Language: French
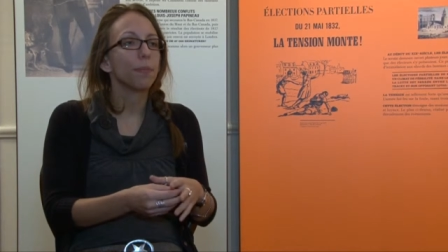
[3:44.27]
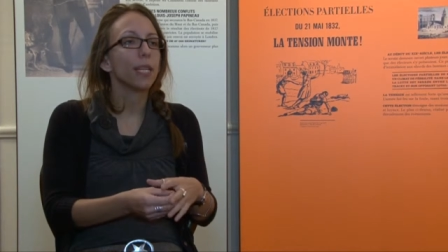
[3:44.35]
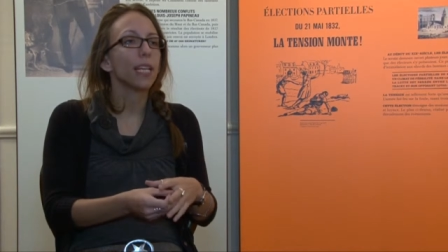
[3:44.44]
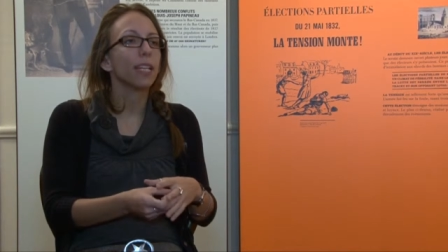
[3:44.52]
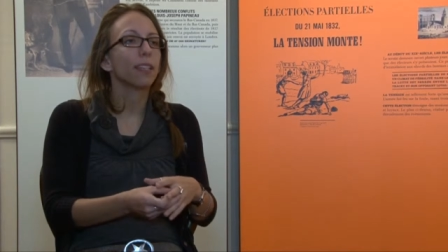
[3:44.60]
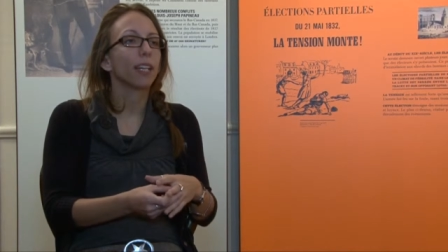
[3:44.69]

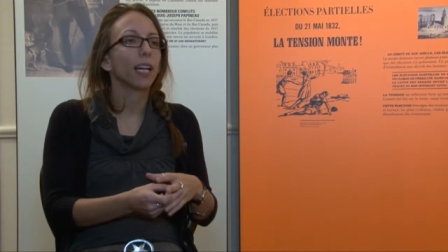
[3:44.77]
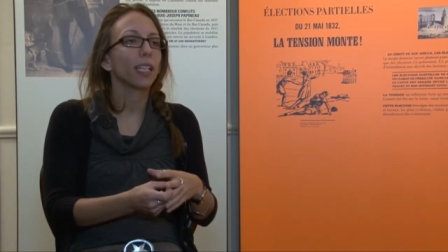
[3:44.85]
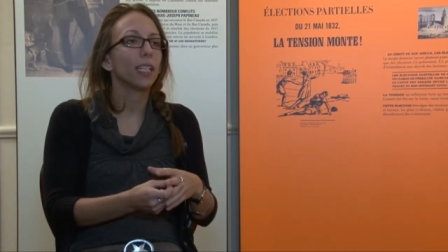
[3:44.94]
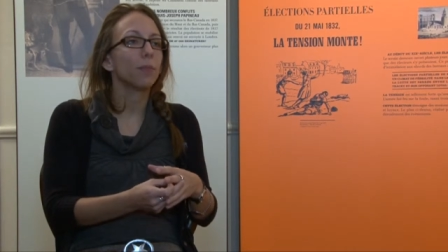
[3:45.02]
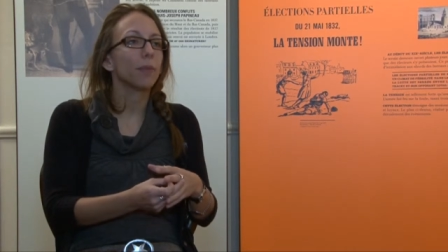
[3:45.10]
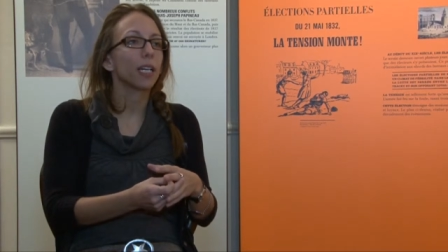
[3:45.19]
mais
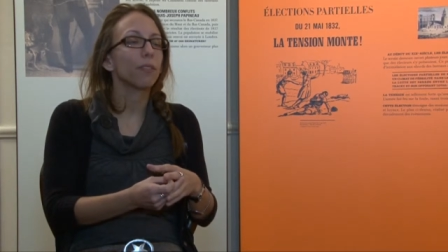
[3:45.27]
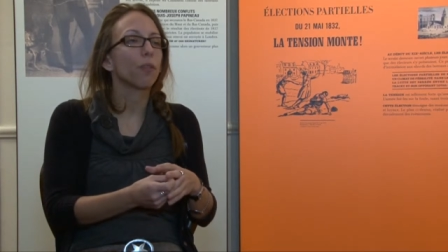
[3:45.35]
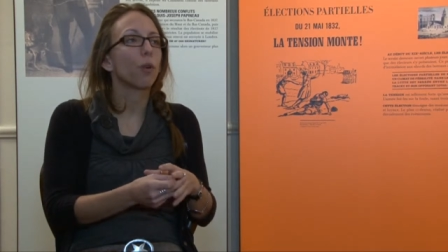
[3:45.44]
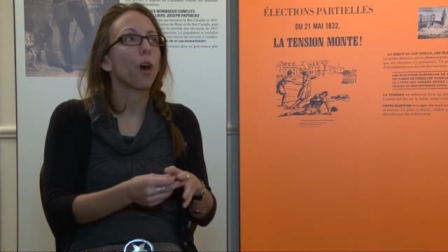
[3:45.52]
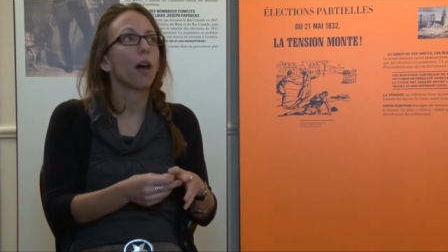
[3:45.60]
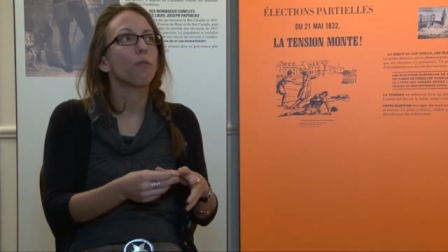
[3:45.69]
tranquillement, ils
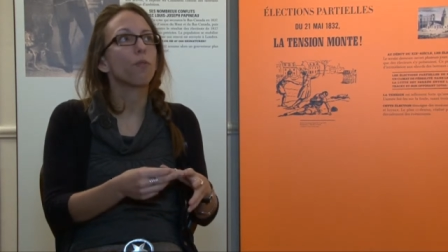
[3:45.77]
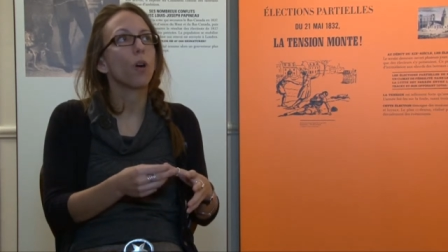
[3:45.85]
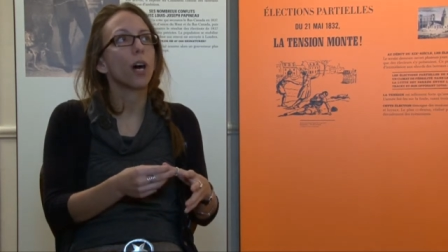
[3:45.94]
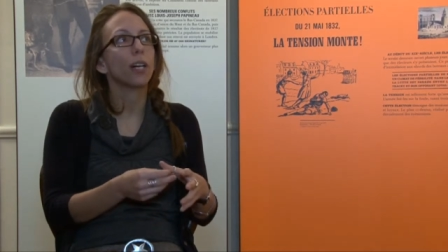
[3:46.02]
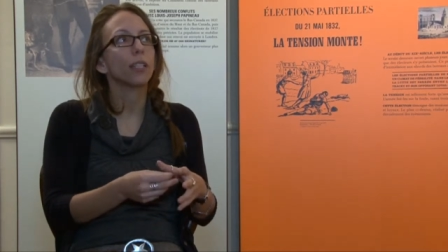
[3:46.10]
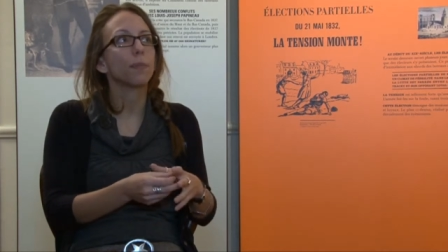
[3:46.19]
vont
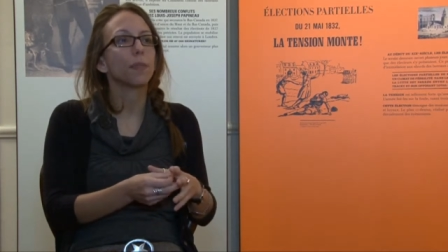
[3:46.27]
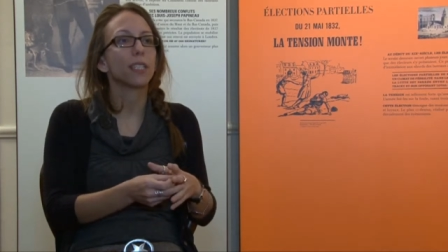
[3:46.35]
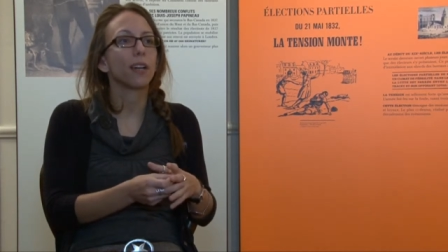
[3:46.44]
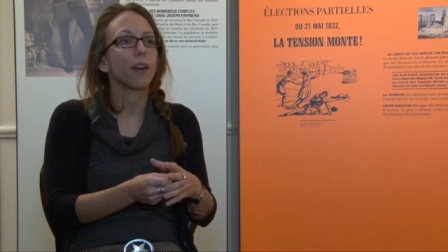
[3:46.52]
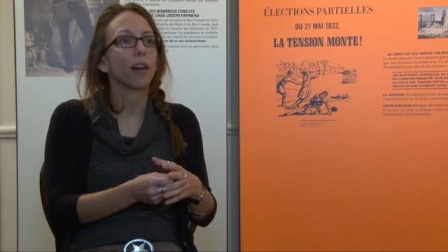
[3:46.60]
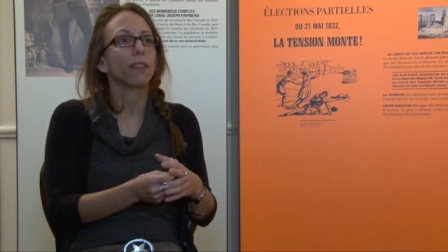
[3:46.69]
avoir des
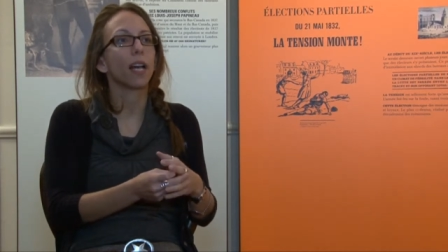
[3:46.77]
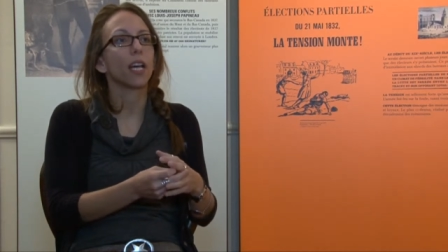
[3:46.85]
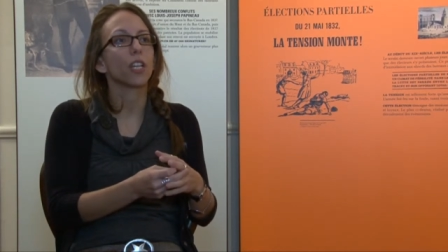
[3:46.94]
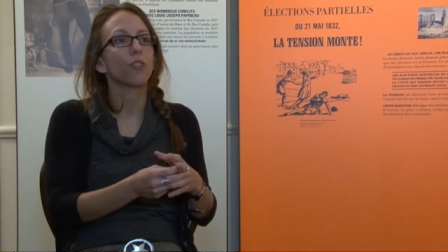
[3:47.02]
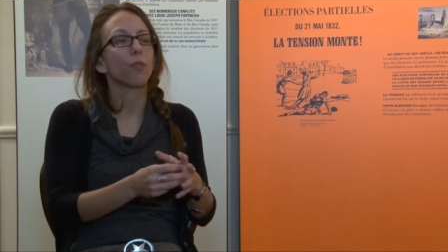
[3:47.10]
petits avantages.